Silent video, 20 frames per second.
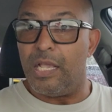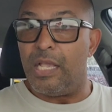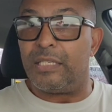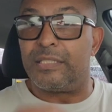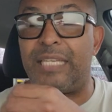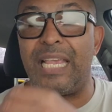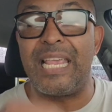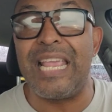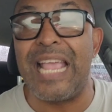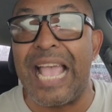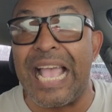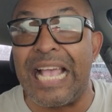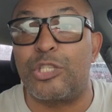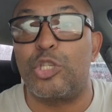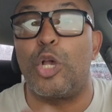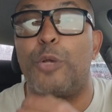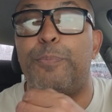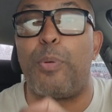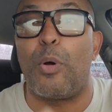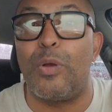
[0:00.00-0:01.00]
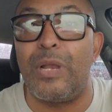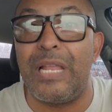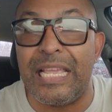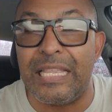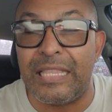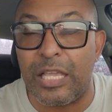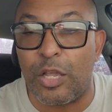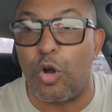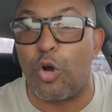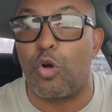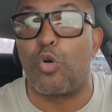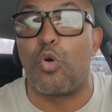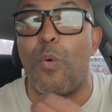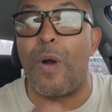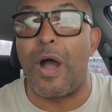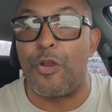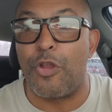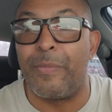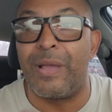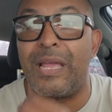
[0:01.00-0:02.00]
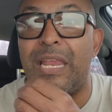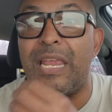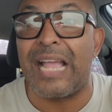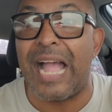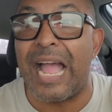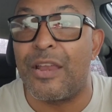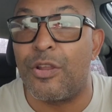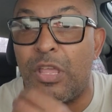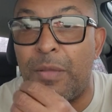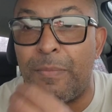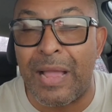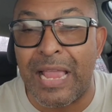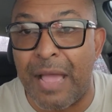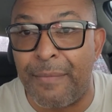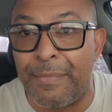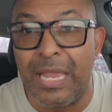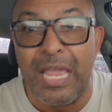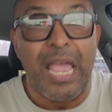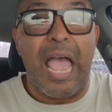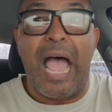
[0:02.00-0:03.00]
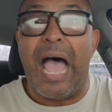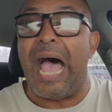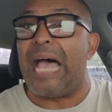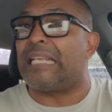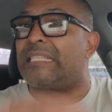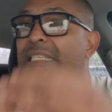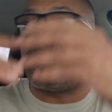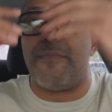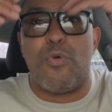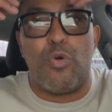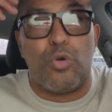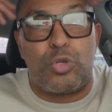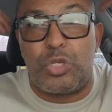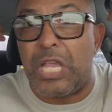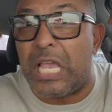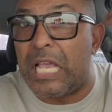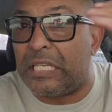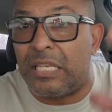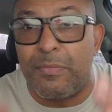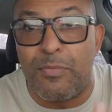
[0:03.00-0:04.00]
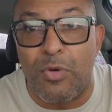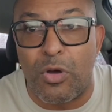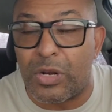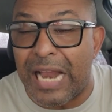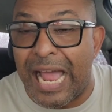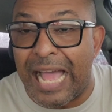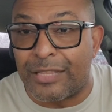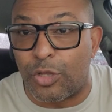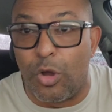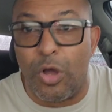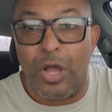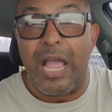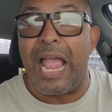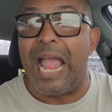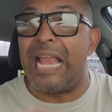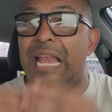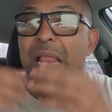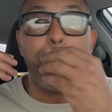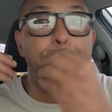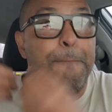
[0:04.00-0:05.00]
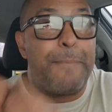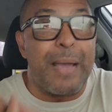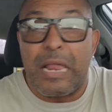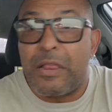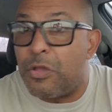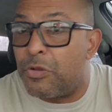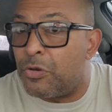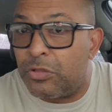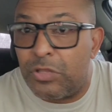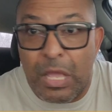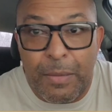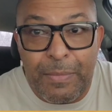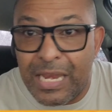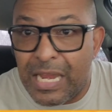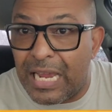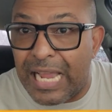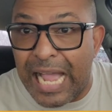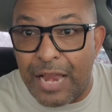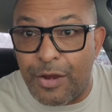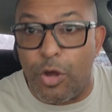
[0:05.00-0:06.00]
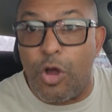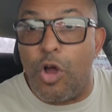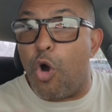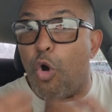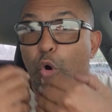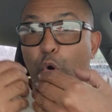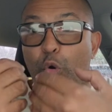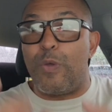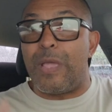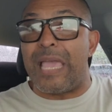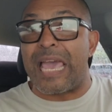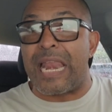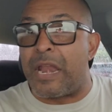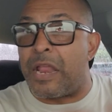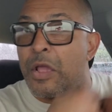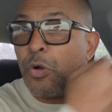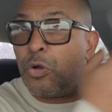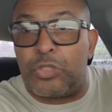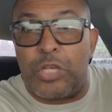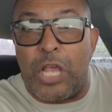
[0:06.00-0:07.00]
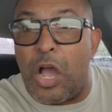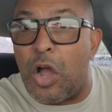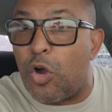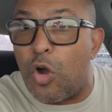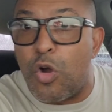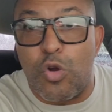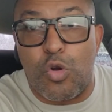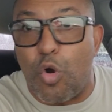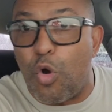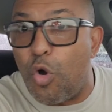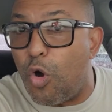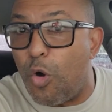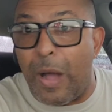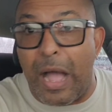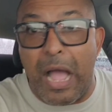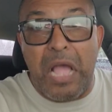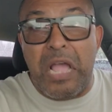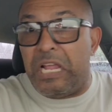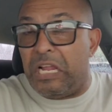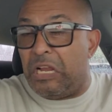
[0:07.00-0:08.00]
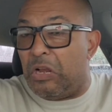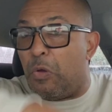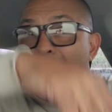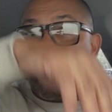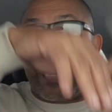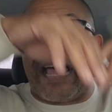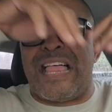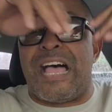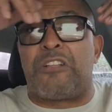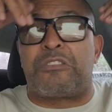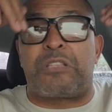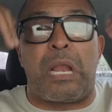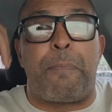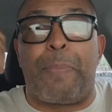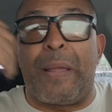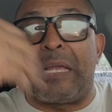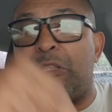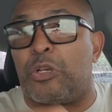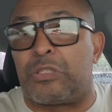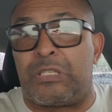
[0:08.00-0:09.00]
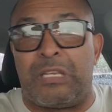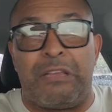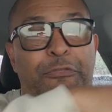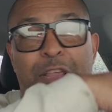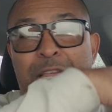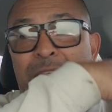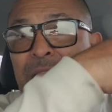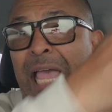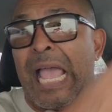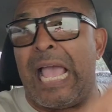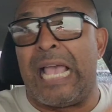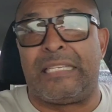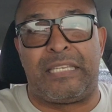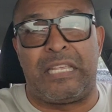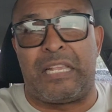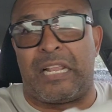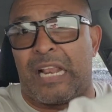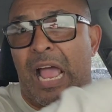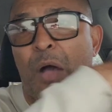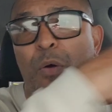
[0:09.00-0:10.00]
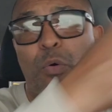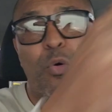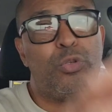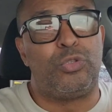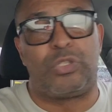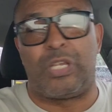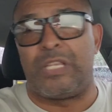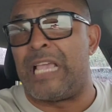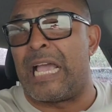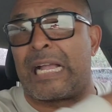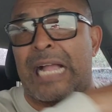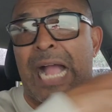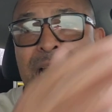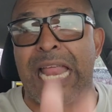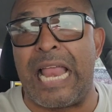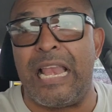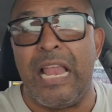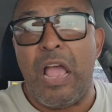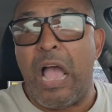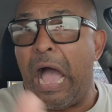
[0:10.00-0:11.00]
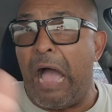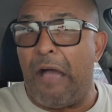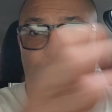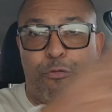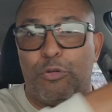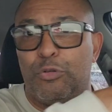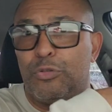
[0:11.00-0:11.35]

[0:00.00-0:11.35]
Sin esos políticos cubanoamericanos de Miami, hace muchísimo rato el imperio norteamericano hubiera negociado con Cuba y le hubiera dado tres pitos si Fidel, si Raúl, si Díaz Canel, a